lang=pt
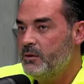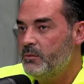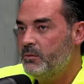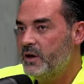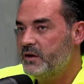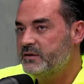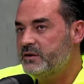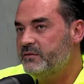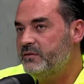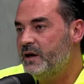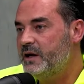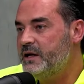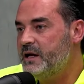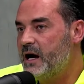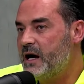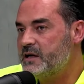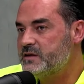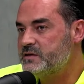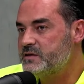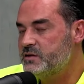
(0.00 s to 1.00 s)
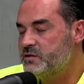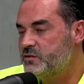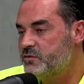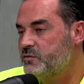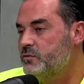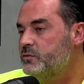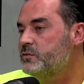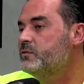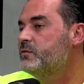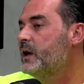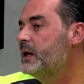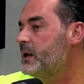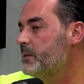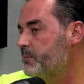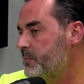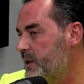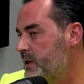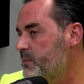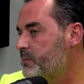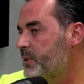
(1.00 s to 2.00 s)
Mas avaliar se isso tudo vale a
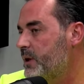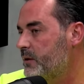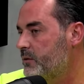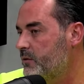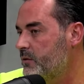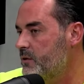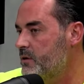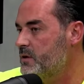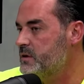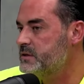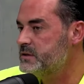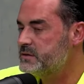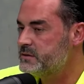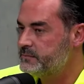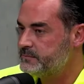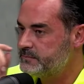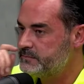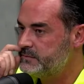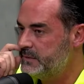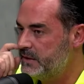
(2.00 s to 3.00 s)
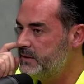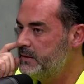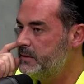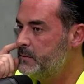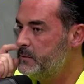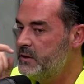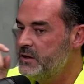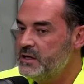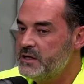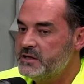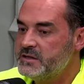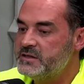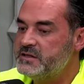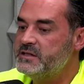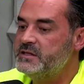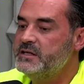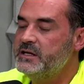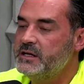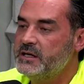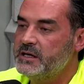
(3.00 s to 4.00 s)
pena para nós, entendeu? Uhum.
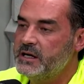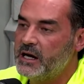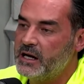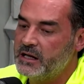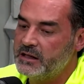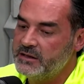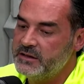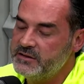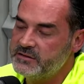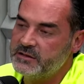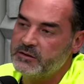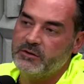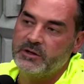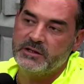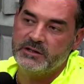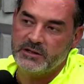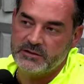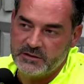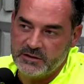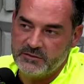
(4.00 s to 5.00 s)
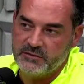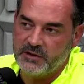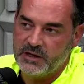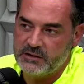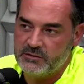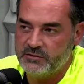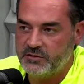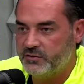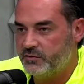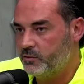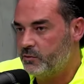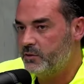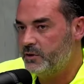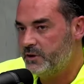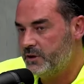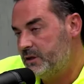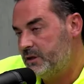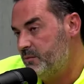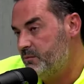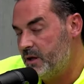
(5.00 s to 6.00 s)
Se a lista 43 vai nos
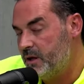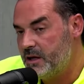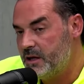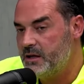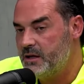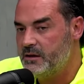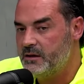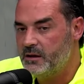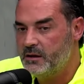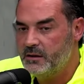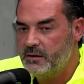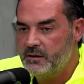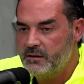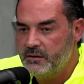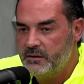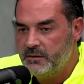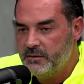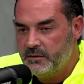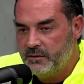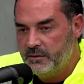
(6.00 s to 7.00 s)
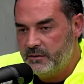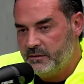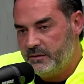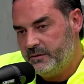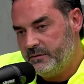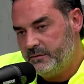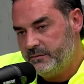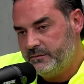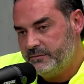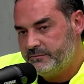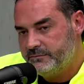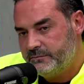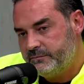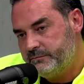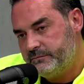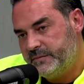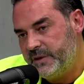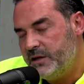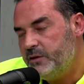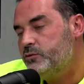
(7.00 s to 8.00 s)
escolher também,
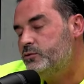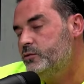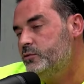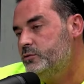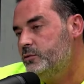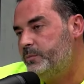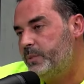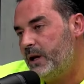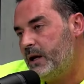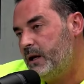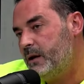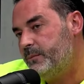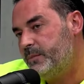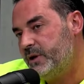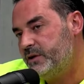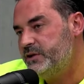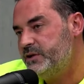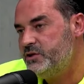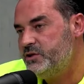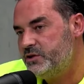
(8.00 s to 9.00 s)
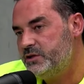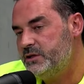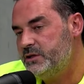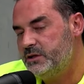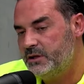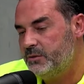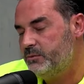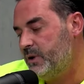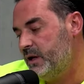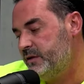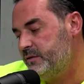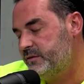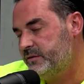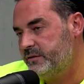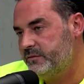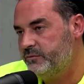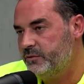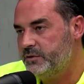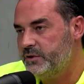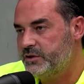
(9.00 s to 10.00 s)
tem tudo para a gente ir, né?
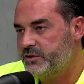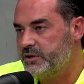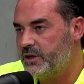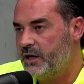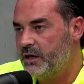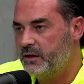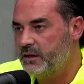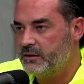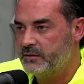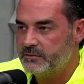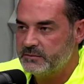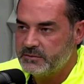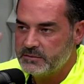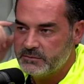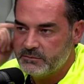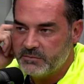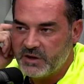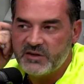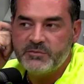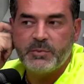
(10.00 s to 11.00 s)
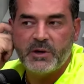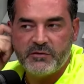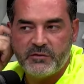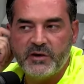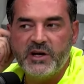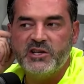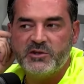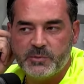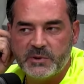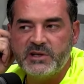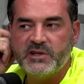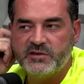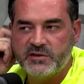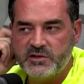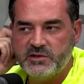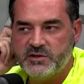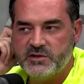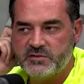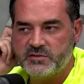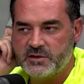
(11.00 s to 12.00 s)
Mas vou deixar mais para frente para
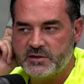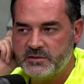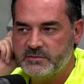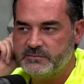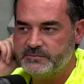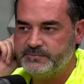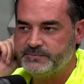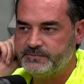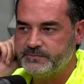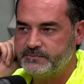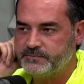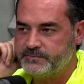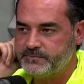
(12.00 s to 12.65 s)
decidir isso aí. Entendi,